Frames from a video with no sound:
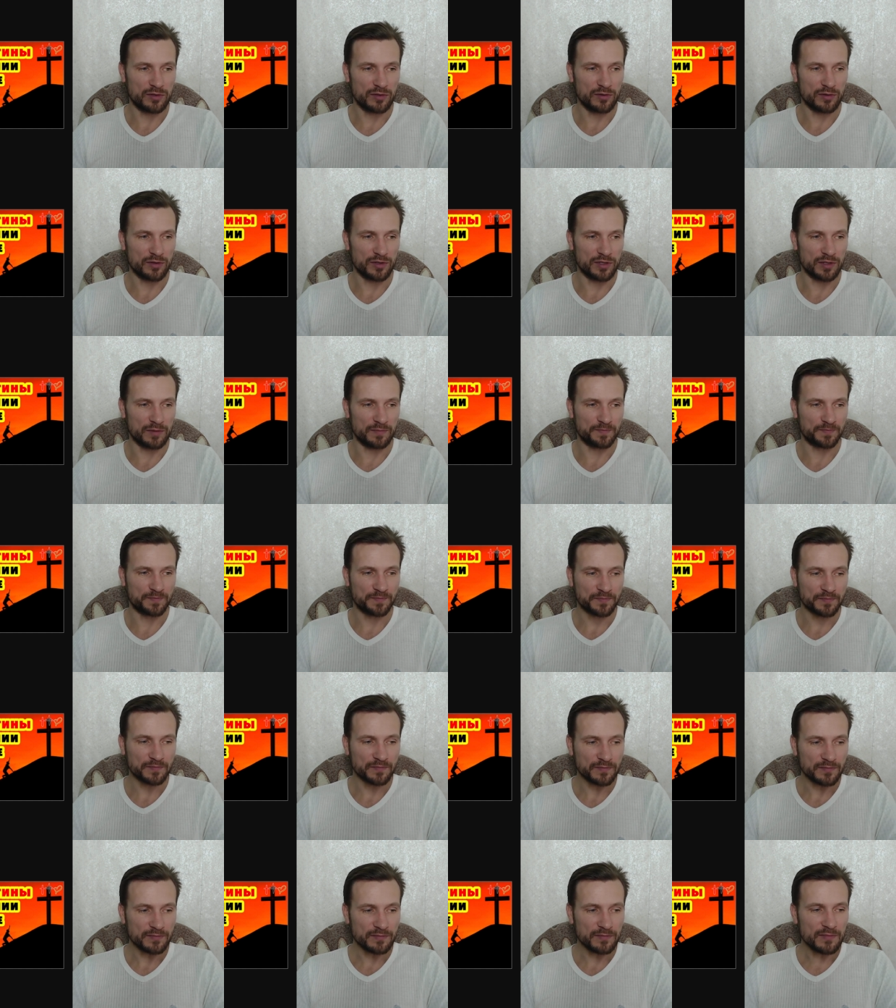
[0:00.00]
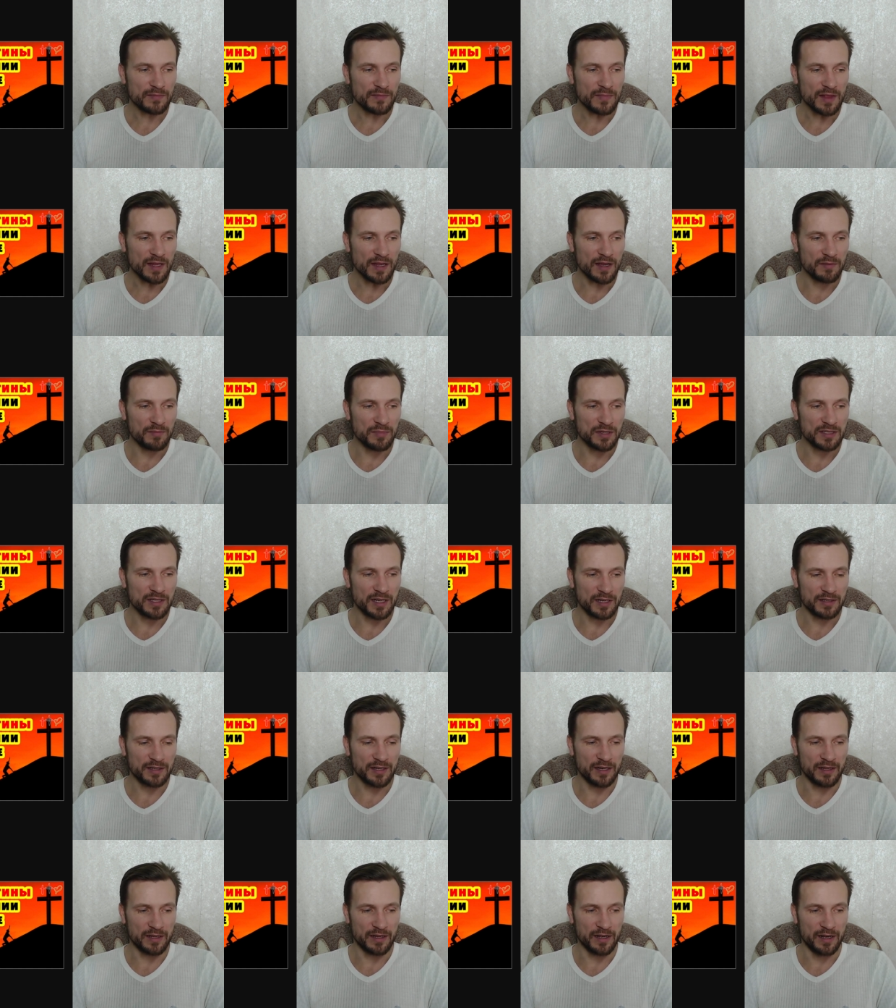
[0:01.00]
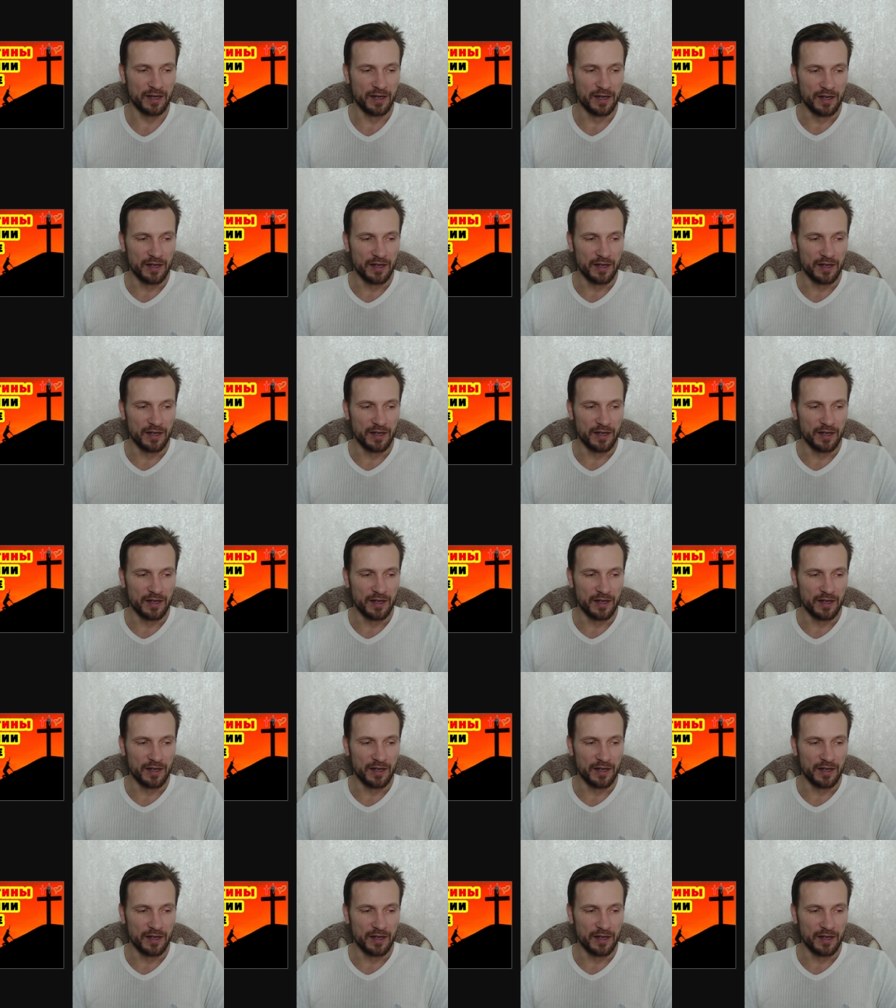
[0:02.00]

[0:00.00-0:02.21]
тоже обязательно.